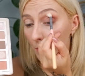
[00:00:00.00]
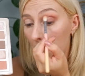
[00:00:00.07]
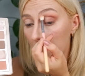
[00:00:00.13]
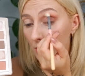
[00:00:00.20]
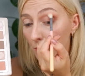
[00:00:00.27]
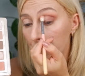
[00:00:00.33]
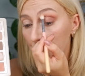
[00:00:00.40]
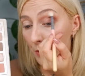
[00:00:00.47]

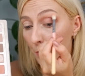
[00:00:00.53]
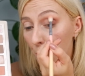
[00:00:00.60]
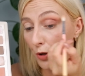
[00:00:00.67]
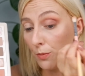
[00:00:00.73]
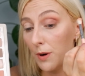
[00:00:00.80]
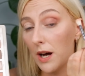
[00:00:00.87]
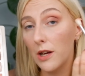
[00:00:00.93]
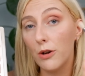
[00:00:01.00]
bardzo mi się
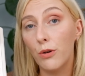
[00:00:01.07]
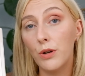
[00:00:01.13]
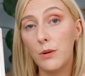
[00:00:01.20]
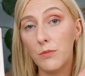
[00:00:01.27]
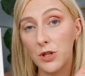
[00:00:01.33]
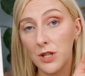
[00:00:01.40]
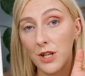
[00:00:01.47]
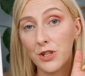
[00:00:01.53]
podobają i
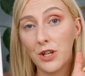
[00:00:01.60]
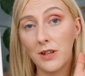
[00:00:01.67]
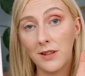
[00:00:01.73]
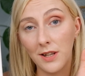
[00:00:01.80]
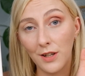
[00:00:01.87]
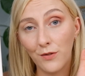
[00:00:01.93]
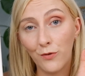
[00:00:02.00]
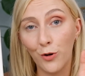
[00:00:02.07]
myślę, że
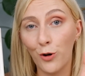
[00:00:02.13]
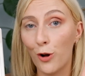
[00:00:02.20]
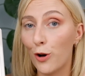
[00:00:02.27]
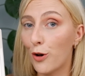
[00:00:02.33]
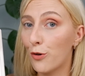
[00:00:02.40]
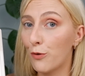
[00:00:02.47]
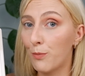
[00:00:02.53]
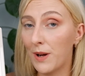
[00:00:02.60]
tych dwóch
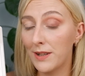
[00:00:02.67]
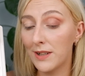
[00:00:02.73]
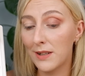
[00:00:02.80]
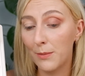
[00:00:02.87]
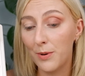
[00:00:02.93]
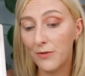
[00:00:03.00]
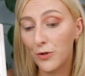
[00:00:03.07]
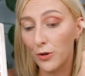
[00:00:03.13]
kolorów będę
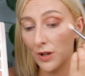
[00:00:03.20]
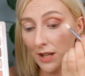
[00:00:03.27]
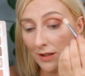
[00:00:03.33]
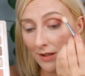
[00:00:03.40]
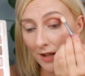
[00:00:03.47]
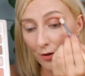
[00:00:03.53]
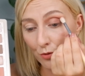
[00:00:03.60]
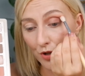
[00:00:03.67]
na pewno
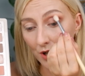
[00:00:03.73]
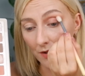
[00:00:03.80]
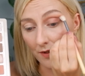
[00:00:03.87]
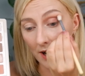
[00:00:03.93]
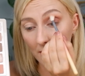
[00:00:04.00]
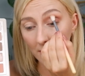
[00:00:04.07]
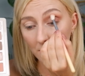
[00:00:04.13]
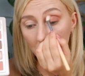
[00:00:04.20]
chętnie
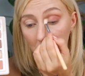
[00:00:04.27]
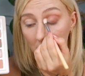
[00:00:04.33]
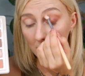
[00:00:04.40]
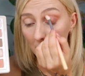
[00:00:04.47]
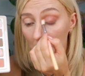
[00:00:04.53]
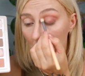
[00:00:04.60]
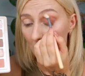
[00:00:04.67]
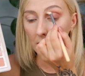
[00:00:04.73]
używać.
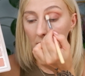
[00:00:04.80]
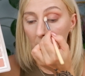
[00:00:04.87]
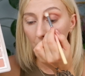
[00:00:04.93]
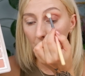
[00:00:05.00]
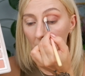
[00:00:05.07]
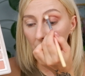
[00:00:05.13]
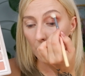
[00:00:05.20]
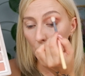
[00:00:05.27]
Tak
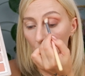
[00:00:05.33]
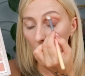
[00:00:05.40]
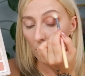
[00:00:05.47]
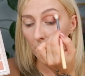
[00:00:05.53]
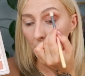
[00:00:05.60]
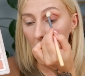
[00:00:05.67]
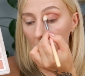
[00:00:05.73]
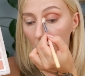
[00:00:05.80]
naprawdę
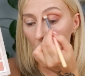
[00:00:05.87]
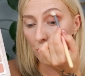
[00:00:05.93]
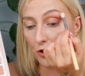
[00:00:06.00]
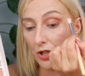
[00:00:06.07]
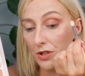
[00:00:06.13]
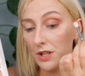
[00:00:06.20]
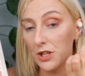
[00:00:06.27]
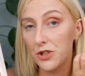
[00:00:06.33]
mogłabym ten
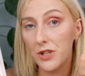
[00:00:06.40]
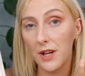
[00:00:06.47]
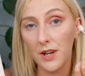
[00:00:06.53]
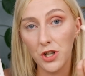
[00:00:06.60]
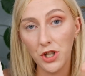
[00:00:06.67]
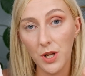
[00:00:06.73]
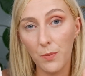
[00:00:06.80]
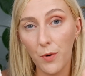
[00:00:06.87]
odcień dać na
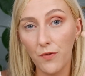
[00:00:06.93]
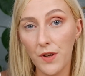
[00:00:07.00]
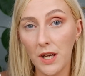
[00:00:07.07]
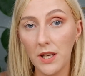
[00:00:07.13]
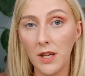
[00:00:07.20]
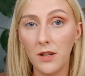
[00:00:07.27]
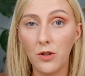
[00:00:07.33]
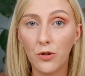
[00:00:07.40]
resztę
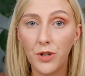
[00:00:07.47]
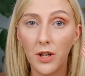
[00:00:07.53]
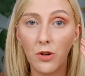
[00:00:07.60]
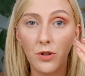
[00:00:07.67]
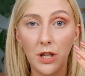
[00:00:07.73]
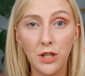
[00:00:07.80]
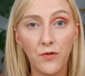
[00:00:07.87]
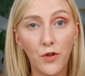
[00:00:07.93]
powieki, do
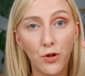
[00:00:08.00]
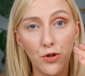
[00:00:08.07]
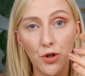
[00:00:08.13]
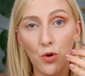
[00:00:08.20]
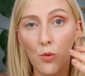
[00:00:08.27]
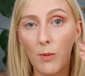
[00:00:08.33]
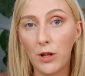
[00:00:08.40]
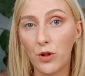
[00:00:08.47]
tego dać w
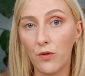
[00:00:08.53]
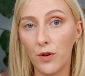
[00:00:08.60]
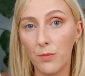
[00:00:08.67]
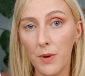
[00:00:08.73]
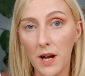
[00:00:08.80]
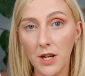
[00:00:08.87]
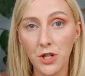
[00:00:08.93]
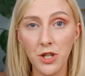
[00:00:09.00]
kąciku matowe
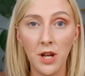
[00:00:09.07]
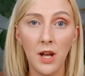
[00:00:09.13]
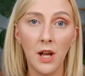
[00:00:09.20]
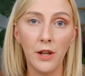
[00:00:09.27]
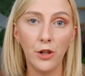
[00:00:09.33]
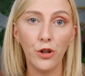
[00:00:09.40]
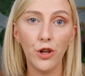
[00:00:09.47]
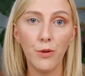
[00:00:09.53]
beż.
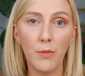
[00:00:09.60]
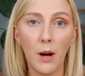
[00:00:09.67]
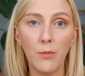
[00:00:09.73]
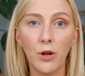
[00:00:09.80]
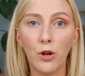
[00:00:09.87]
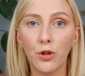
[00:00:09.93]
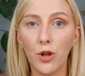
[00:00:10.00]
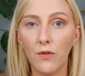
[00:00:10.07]
No i
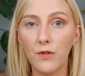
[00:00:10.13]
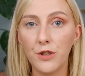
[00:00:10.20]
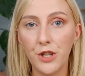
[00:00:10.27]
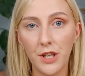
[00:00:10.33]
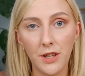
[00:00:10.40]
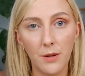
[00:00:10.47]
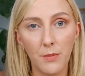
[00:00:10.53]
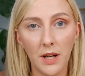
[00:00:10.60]
mamy gotowy
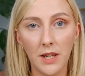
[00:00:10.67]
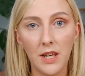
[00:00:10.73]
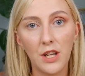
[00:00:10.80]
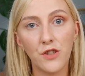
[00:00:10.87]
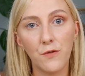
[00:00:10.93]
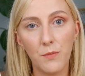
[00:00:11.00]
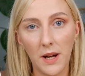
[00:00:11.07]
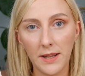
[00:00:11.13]
dzienny
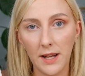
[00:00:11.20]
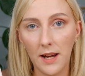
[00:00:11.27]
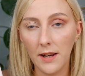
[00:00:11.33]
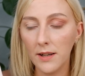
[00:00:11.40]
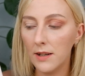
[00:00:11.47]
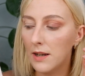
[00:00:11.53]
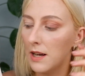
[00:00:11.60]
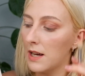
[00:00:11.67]
makijaż w
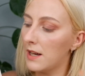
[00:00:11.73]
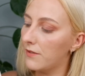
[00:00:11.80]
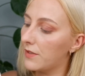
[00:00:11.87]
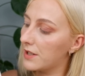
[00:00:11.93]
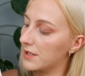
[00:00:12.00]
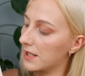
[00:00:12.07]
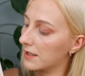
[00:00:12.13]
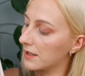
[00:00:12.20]
matach,
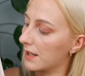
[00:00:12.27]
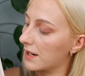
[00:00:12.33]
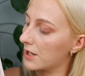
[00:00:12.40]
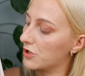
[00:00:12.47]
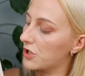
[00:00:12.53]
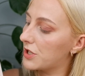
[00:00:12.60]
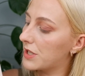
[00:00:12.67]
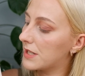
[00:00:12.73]
więc jak na
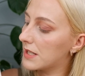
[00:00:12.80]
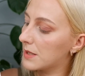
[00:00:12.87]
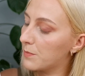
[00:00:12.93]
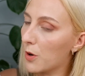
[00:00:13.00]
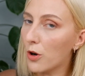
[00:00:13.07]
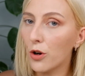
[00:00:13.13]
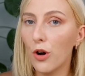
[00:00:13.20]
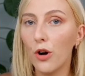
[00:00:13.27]
razie jest
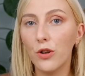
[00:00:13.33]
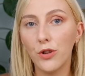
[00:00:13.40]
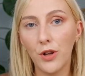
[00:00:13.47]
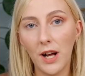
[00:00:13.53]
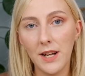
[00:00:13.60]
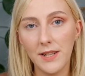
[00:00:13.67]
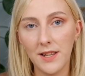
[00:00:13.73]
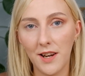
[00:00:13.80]
spoko, no
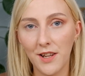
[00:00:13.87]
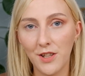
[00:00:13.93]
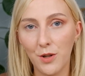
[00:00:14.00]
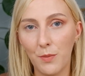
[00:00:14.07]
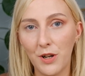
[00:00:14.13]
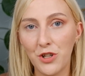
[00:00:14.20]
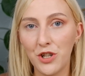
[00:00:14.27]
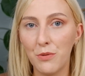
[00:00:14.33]
ale zaraz
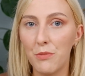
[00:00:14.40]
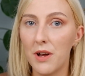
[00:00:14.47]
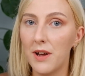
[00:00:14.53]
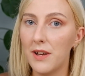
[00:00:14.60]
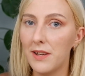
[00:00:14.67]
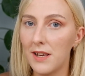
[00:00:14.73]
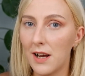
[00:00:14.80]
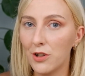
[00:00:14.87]
zobaczymy
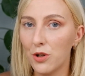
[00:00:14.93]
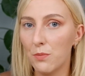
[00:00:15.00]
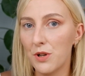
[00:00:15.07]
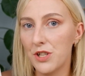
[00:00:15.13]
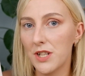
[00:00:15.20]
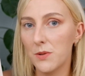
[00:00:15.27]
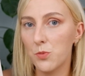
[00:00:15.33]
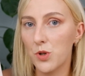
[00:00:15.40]
jak to
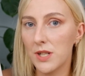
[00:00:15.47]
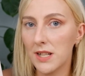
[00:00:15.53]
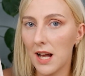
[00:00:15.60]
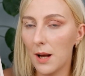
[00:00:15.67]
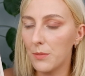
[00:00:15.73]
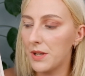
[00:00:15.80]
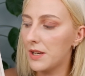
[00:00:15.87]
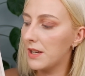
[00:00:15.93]
będzie z
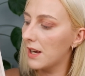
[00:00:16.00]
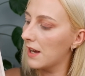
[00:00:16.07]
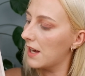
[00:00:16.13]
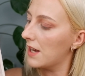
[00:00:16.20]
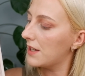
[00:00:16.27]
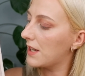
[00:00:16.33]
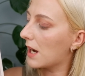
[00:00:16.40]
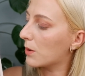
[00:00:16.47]
błyskami,
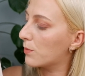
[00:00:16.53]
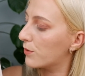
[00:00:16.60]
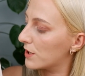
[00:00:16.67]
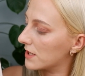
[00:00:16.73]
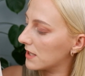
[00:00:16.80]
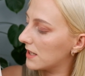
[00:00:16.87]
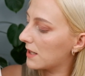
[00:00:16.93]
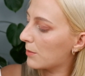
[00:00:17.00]
jak
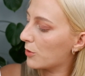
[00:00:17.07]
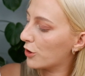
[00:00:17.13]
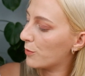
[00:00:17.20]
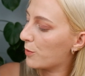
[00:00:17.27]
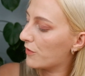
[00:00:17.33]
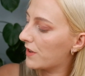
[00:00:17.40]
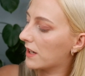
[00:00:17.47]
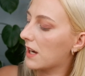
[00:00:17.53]
błyski na moich
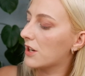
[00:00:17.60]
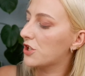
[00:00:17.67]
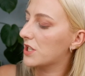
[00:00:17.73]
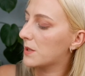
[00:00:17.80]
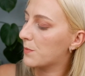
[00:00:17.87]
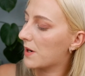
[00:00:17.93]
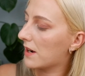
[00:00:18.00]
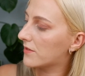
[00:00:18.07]
powiekach
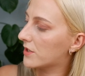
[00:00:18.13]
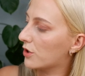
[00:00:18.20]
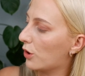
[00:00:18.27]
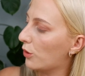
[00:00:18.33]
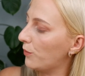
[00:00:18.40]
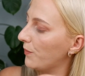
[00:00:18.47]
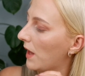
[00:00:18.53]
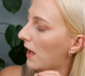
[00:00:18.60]
się sprawdzą.
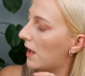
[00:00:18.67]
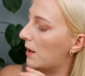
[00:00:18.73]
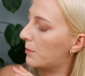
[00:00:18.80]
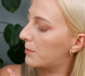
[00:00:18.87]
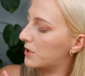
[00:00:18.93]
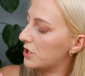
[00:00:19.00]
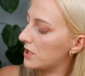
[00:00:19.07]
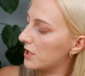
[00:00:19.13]

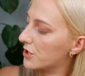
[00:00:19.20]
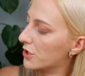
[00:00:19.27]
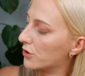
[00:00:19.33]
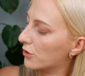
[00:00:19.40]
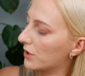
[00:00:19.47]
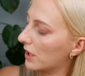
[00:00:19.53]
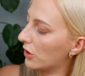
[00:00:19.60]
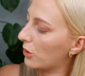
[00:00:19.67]
Myślę, że
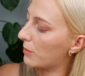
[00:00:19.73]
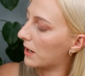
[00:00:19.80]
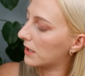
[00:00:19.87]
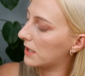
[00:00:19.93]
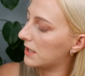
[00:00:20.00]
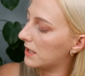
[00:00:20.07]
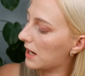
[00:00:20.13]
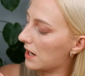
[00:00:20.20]
do tego
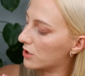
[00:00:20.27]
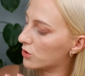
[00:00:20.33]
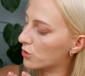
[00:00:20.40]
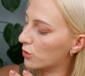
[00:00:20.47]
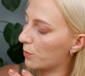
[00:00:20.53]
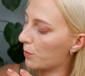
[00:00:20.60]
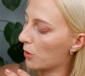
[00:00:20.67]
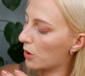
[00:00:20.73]

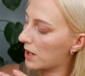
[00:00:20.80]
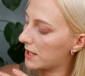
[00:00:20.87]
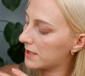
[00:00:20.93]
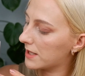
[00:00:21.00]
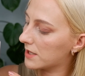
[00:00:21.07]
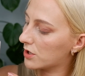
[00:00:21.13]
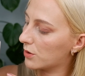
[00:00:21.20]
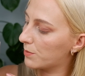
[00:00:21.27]
makijażu
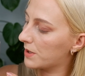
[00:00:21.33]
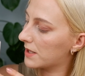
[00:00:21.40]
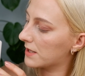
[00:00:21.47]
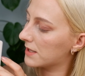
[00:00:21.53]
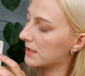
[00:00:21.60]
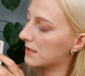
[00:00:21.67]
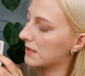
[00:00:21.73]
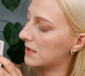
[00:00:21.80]
polecę sobie
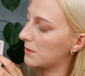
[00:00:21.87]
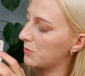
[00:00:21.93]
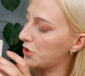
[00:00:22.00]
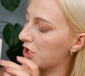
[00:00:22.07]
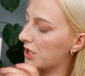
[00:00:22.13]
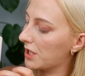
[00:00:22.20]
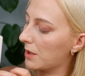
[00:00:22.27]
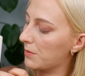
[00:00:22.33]
z tym
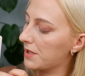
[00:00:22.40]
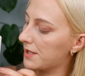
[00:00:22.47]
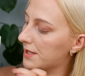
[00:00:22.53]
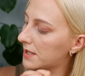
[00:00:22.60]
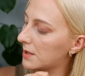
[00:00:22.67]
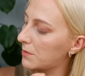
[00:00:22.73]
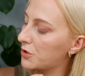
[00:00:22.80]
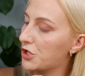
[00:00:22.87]
cieniem i
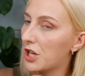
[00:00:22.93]
z tym